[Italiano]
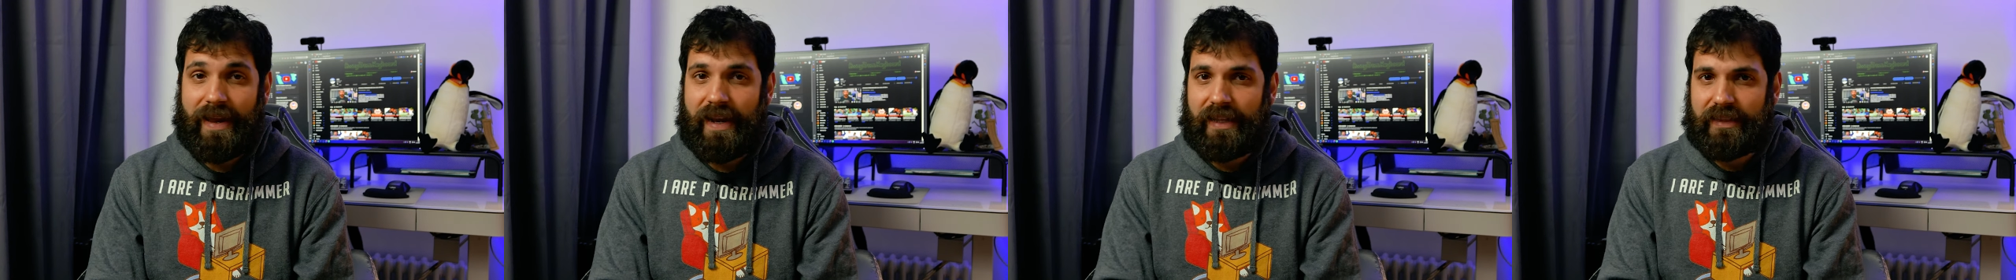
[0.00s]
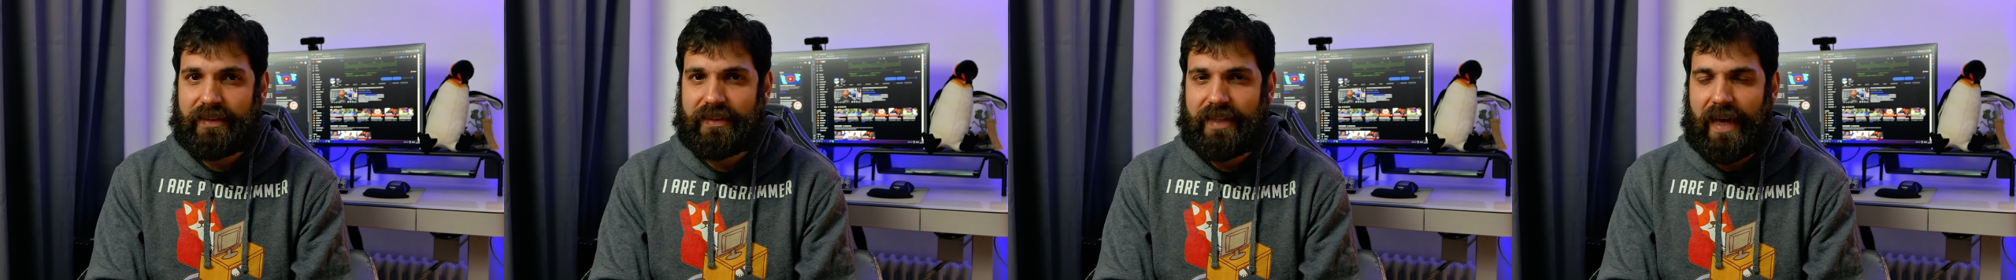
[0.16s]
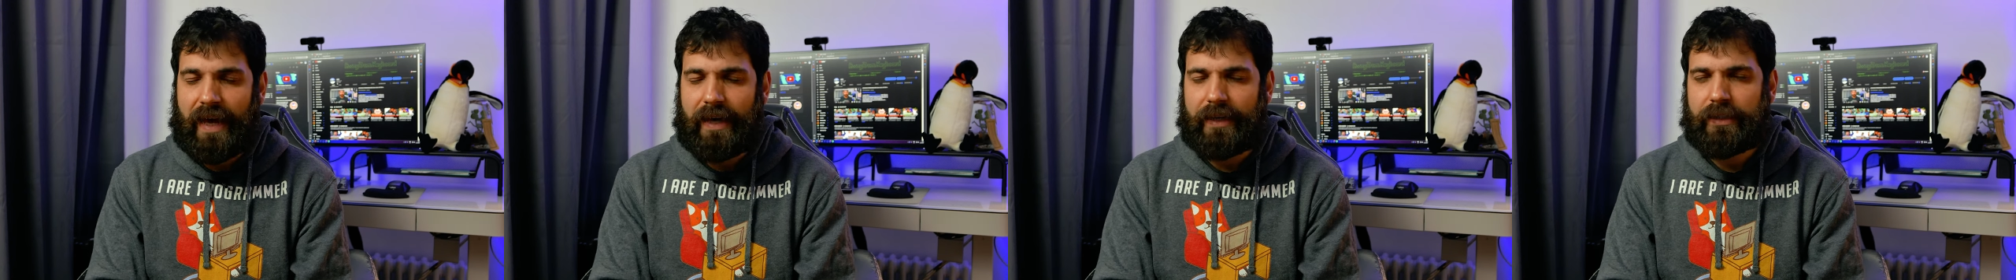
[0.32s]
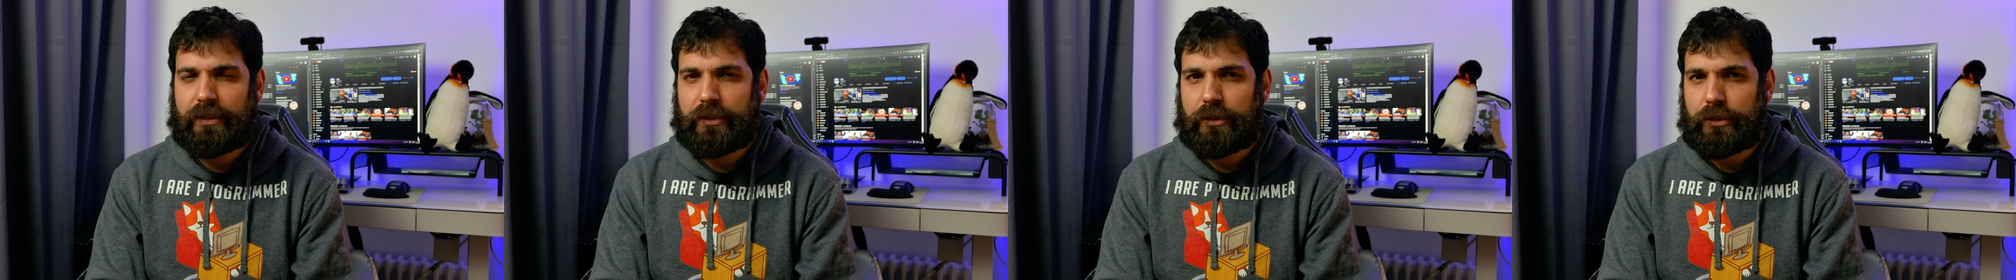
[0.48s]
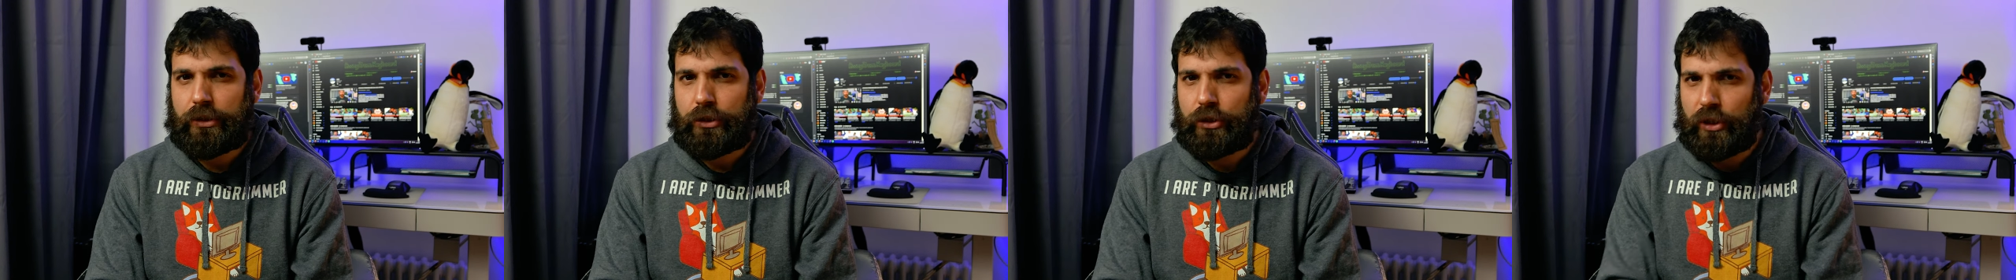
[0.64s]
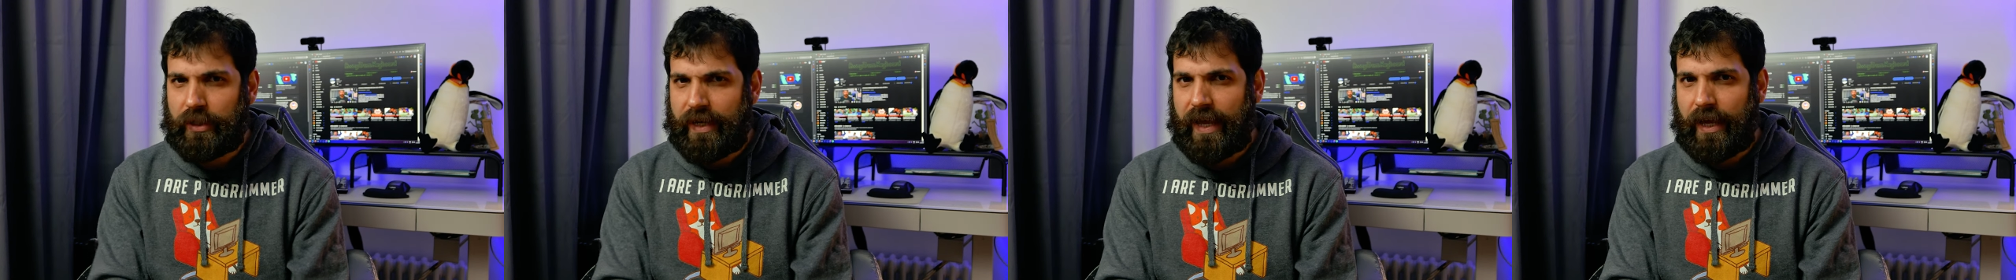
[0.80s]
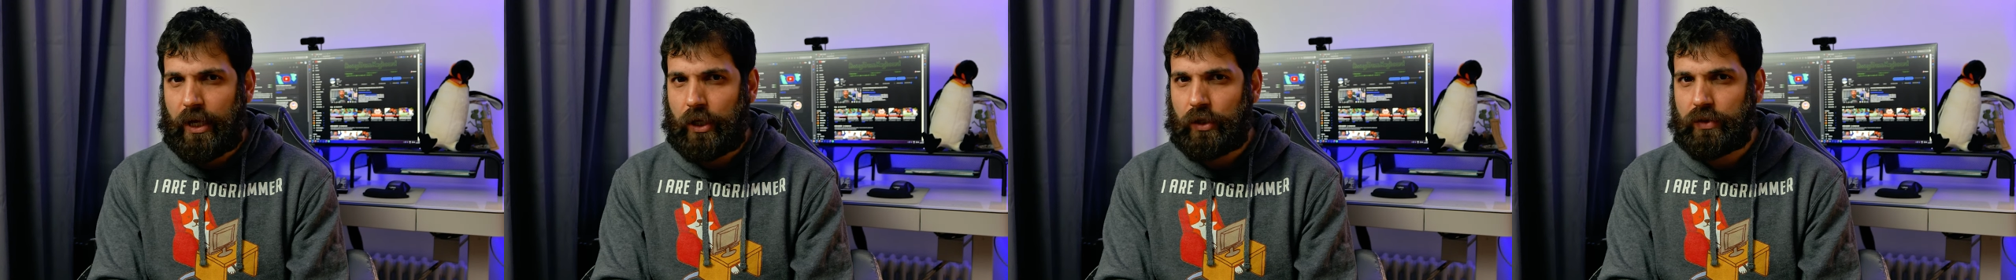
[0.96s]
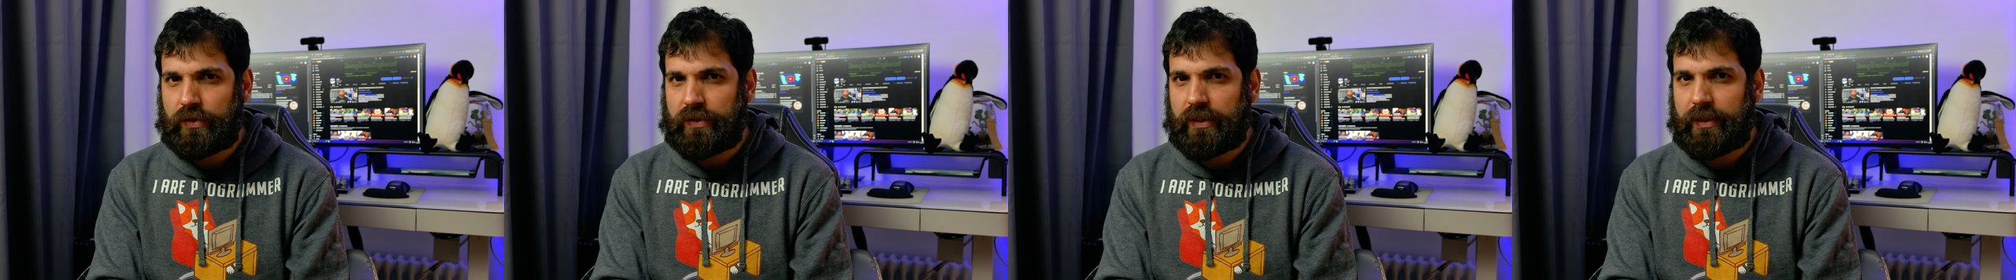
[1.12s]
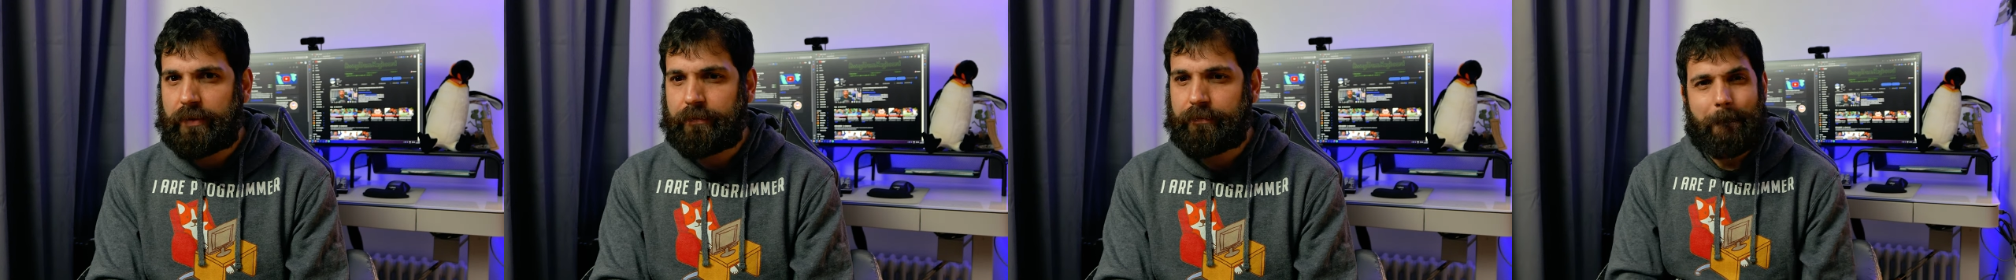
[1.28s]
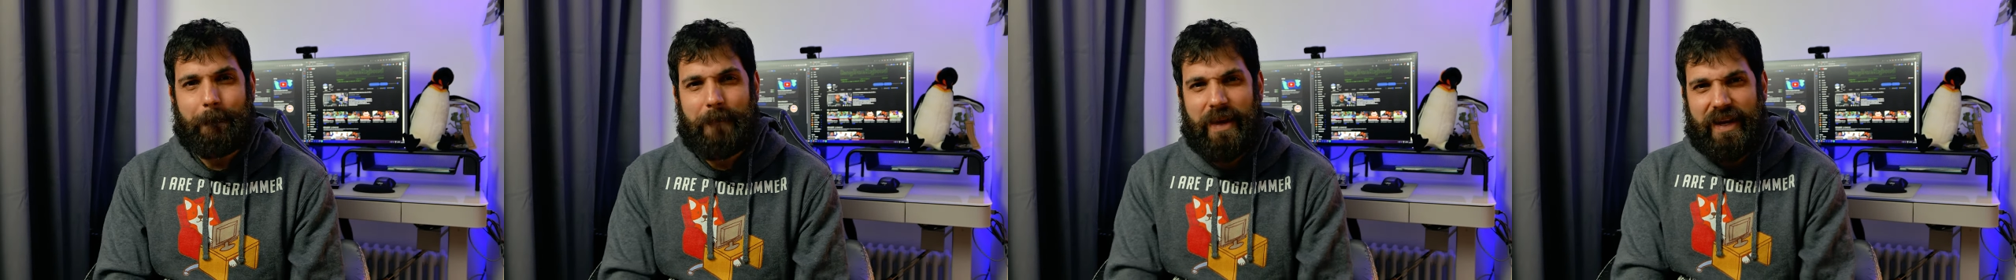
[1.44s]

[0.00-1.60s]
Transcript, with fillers: in realtà non è così,